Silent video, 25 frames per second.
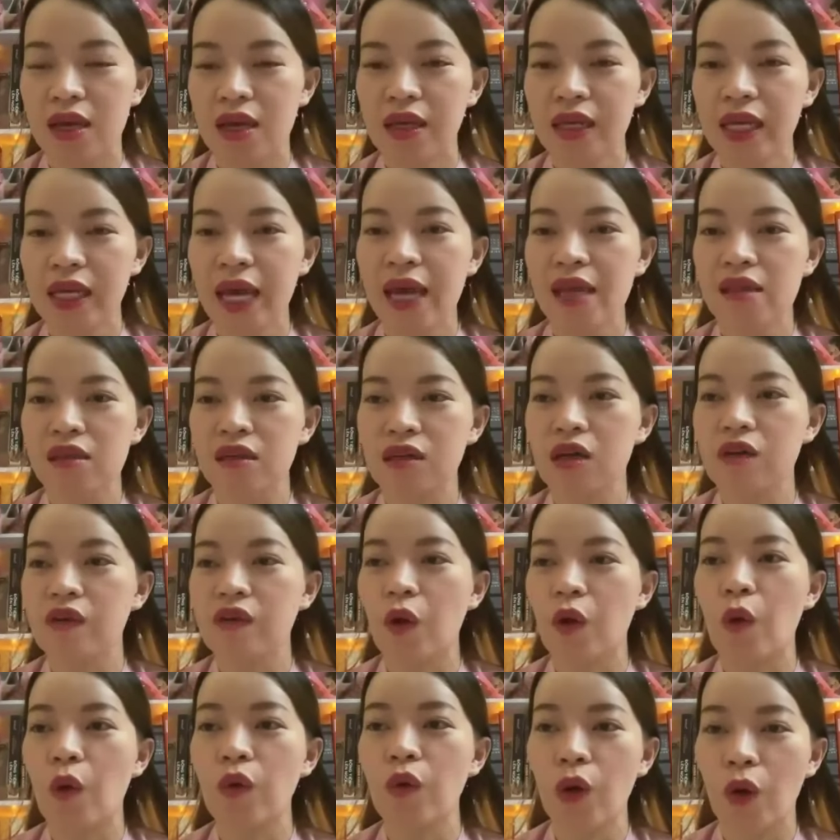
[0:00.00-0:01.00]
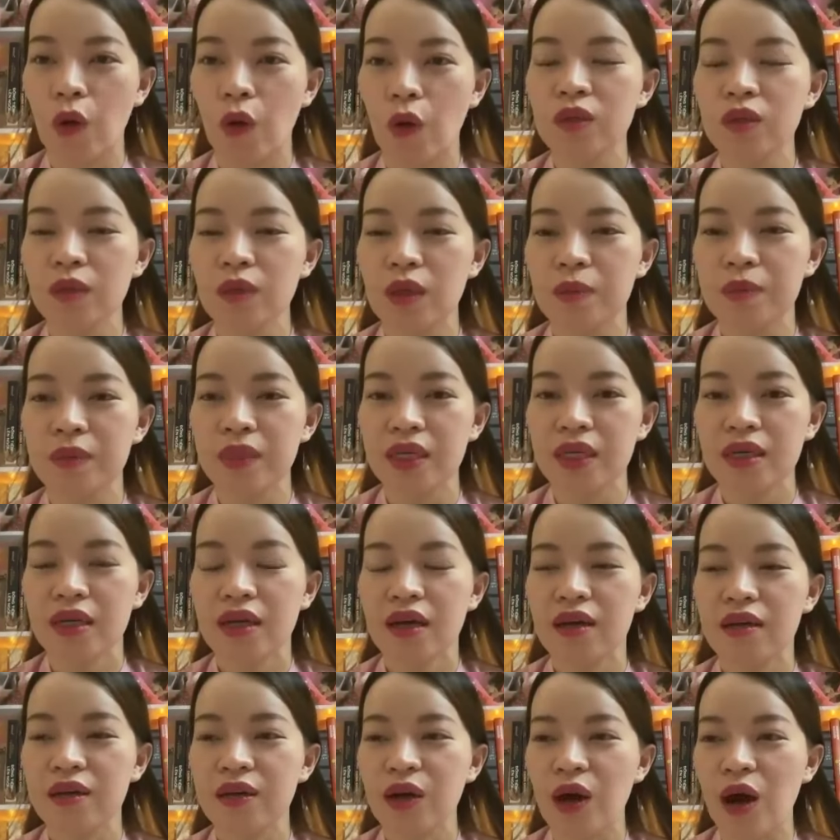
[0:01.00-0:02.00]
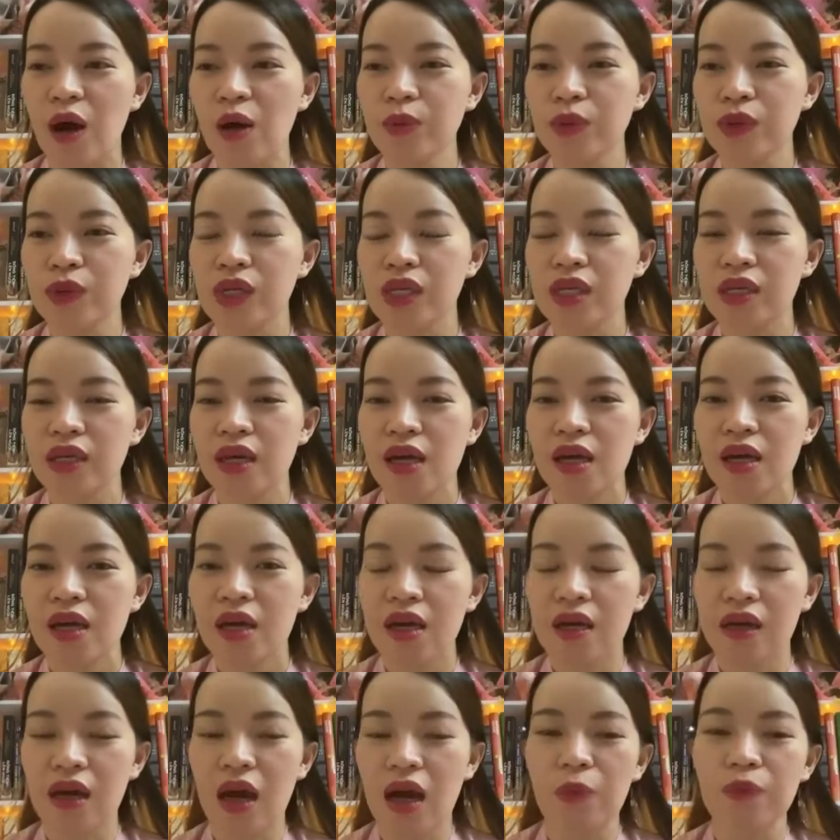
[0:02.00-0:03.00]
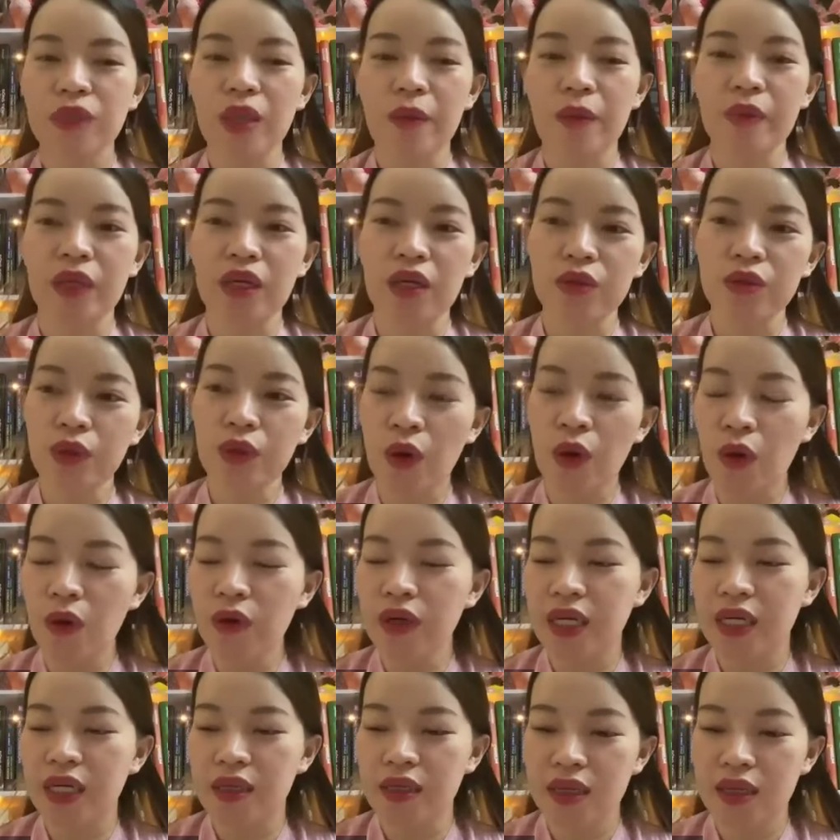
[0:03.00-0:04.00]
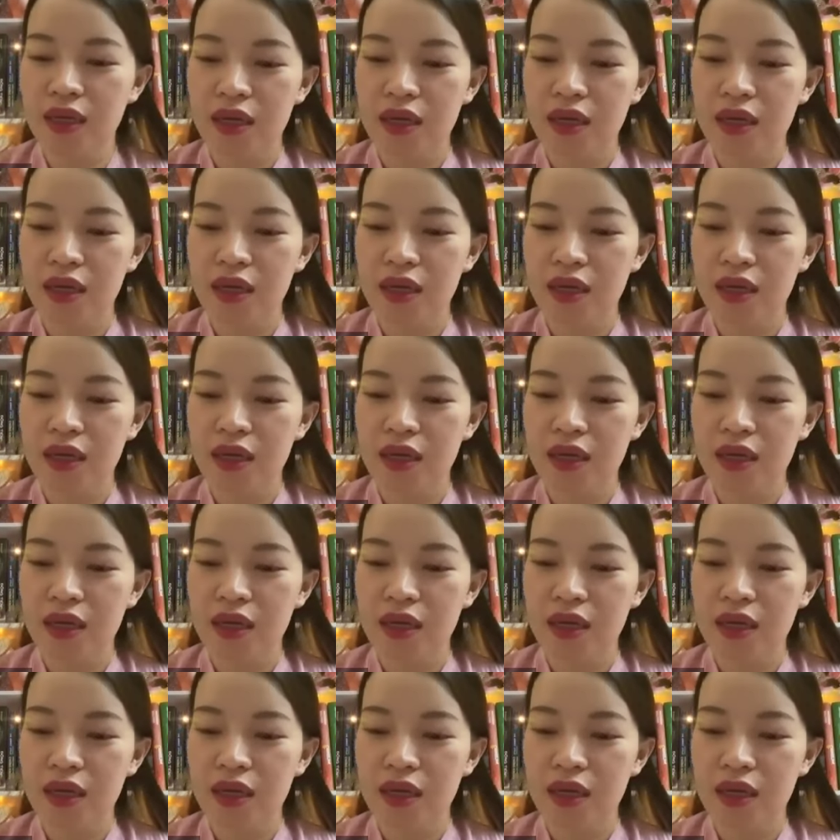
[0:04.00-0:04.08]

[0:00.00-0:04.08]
nghe những có vẻ ổn ổn đúng không à, có một cái à, học tập thật là tốt này